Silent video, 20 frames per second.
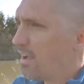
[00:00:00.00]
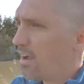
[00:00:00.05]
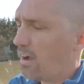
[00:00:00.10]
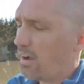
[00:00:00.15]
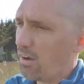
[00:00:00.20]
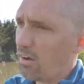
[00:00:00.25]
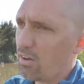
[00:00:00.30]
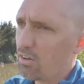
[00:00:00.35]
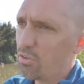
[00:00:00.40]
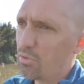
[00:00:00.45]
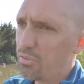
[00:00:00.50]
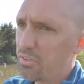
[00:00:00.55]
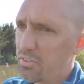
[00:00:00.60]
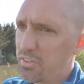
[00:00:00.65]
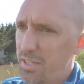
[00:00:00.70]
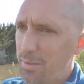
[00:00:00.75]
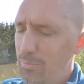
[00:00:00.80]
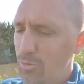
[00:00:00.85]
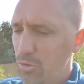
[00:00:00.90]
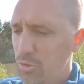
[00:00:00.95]
euh, le
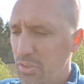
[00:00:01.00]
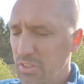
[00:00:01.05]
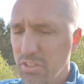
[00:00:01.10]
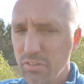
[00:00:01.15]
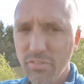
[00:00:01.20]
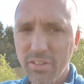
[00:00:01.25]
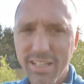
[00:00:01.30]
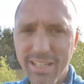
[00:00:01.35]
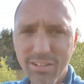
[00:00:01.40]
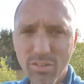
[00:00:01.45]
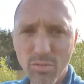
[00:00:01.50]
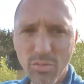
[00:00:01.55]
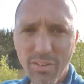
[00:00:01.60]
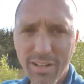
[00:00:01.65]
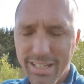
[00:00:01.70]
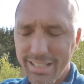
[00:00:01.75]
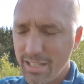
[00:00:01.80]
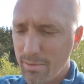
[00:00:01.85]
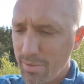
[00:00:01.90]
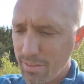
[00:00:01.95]
système d'authentification
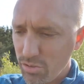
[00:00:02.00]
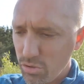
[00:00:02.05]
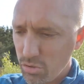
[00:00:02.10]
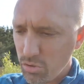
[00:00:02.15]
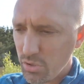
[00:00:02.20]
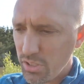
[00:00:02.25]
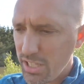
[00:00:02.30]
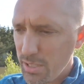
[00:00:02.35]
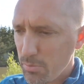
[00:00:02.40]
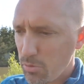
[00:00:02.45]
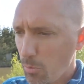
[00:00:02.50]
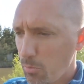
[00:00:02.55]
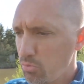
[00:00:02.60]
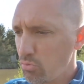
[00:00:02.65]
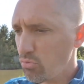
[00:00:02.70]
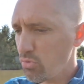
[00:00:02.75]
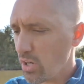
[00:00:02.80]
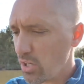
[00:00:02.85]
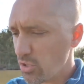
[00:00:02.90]
avec ta base de données pour pouvoir